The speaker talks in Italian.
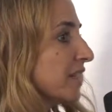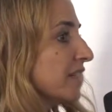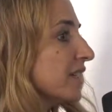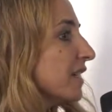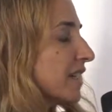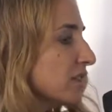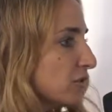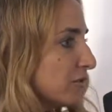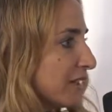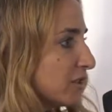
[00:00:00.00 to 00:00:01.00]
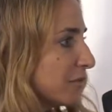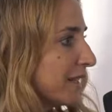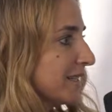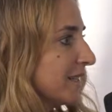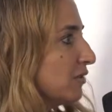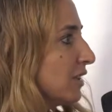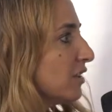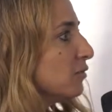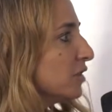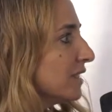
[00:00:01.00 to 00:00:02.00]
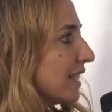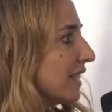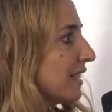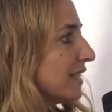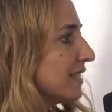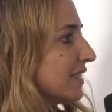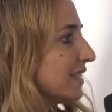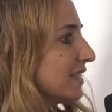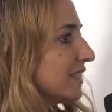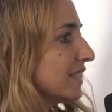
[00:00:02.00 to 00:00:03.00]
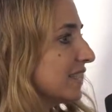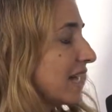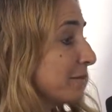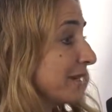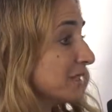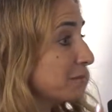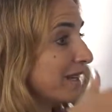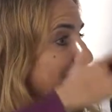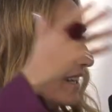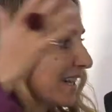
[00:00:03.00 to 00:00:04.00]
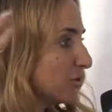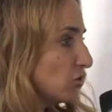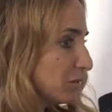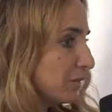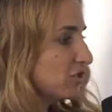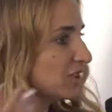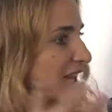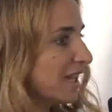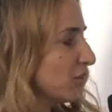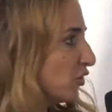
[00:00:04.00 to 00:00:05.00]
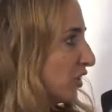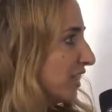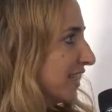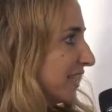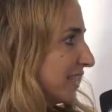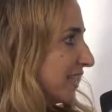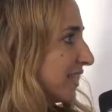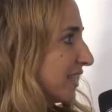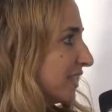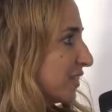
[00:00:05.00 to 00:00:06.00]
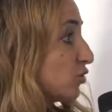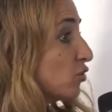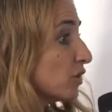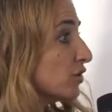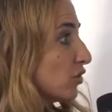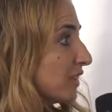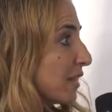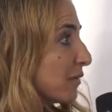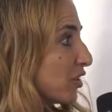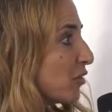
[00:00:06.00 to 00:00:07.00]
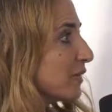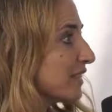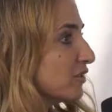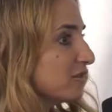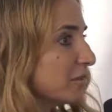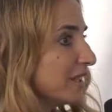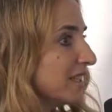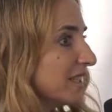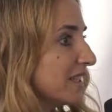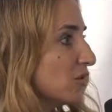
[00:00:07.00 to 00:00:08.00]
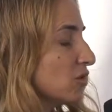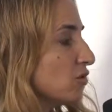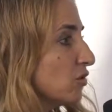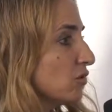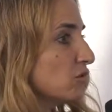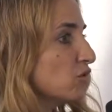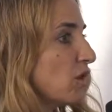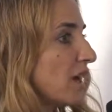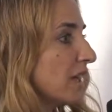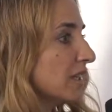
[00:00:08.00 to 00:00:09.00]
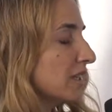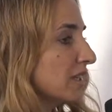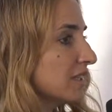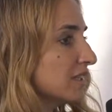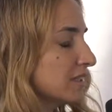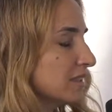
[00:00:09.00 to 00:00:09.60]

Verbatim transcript: eh, che non fanno parte di quella comunità, eh, spalancando l'immaginario eh, su questo tema, no? perché ovviamente quando uno ha, eh,